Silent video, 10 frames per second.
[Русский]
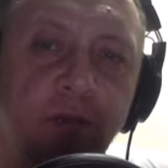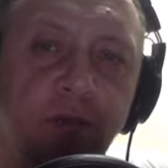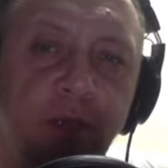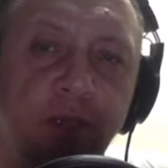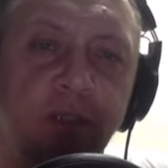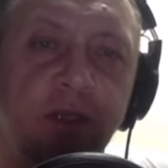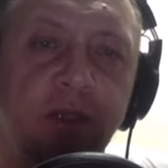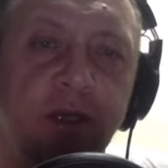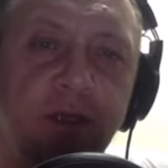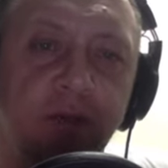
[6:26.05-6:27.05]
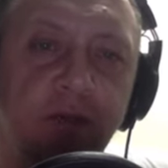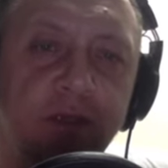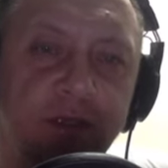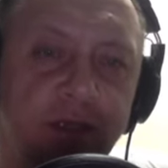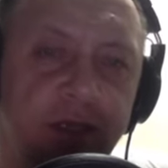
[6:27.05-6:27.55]
пережиток одной
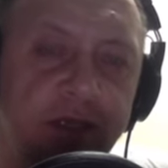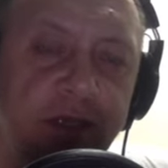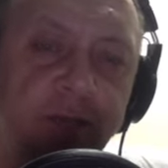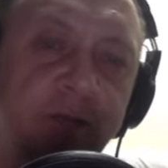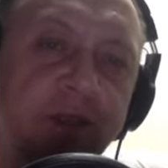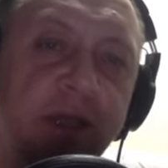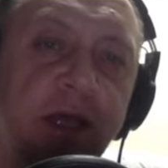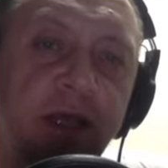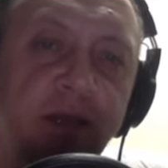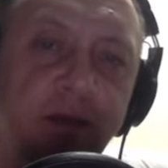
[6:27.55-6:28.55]
из дзенских мистерий.